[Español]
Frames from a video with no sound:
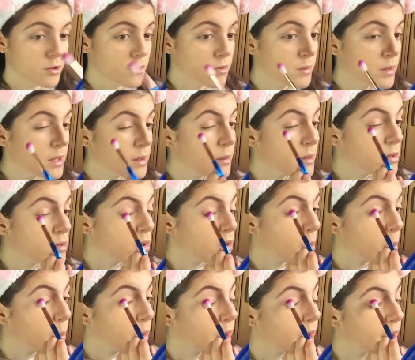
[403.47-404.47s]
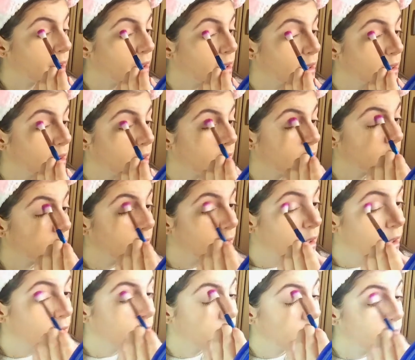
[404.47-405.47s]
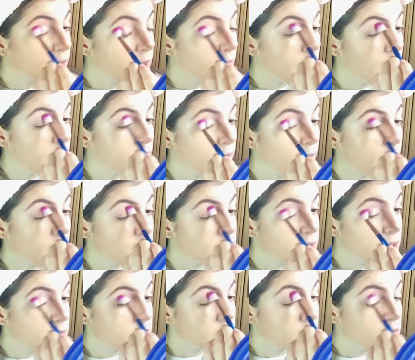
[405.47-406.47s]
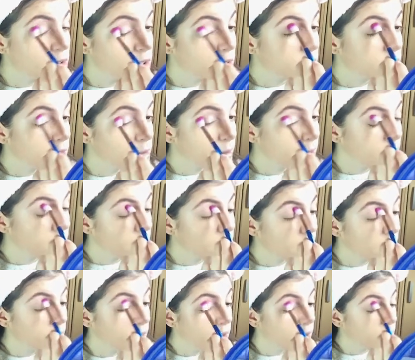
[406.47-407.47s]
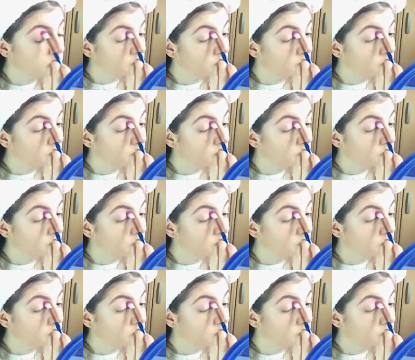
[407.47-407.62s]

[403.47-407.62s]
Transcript: yo me limito a copiar a, a esta señorita de maquillaje.